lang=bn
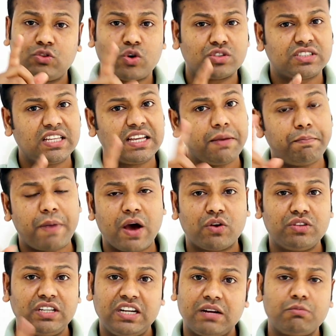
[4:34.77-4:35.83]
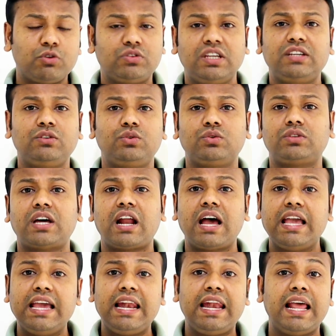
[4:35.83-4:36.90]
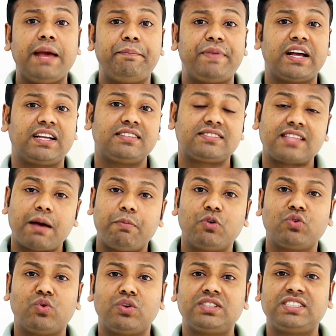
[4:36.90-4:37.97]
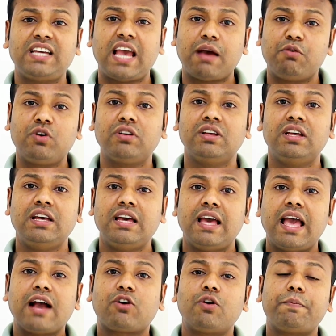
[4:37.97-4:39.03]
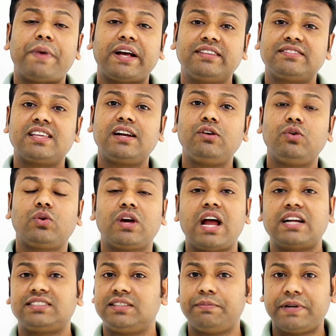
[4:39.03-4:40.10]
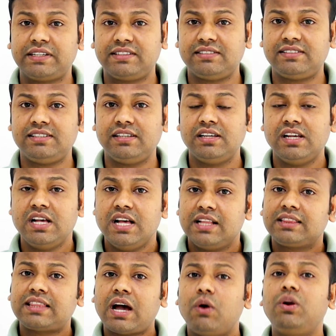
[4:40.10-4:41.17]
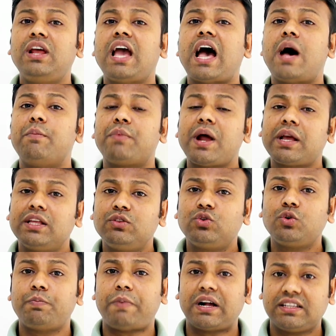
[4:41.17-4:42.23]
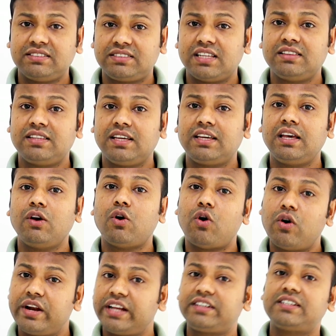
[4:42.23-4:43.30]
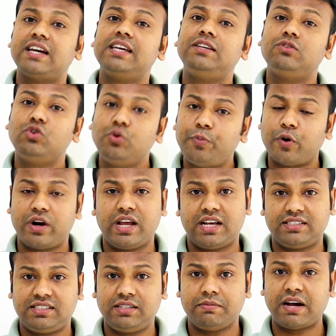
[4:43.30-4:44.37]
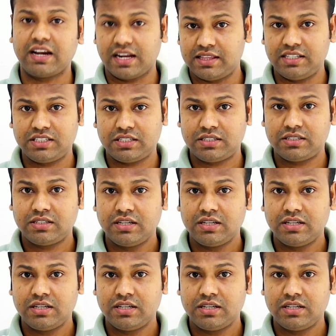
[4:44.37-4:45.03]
দশ থেকে বারো দিনের মধ্যে কিন্তু তারা এই ল্যাবটাকে স্থাপন করেছে এবং এখন পাকিস্তানের লোকেরা আসতে পারতেছে তাহলে আমরা কিন্তু পাকিস্তান থেকে অনেকটাই উপরে আছে বাংলাদেশ